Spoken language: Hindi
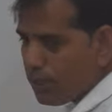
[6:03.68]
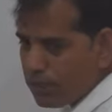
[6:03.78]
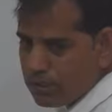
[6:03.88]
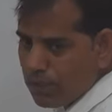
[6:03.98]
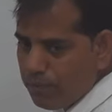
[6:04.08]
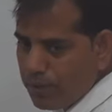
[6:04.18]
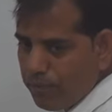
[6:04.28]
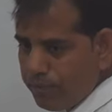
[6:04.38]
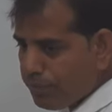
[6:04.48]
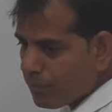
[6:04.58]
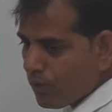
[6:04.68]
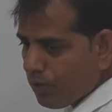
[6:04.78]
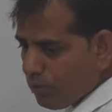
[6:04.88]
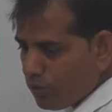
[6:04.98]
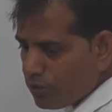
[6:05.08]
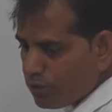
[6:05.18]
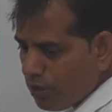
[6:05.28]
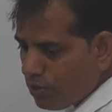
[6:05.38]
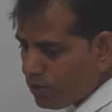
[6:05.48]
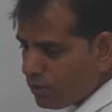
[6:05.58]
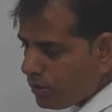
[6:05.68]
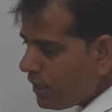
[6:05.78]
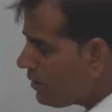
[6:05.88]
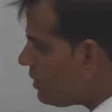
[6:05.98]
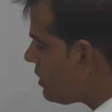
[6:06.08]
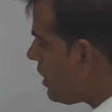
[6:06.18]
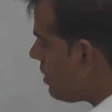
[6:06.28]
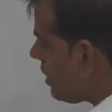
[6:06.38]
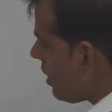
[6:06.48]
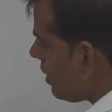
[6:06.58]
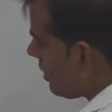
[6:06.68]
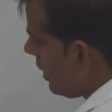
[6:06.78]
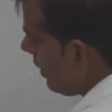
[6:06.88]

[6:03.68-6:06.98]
की स्थापना 1933 के अंदर करते हैं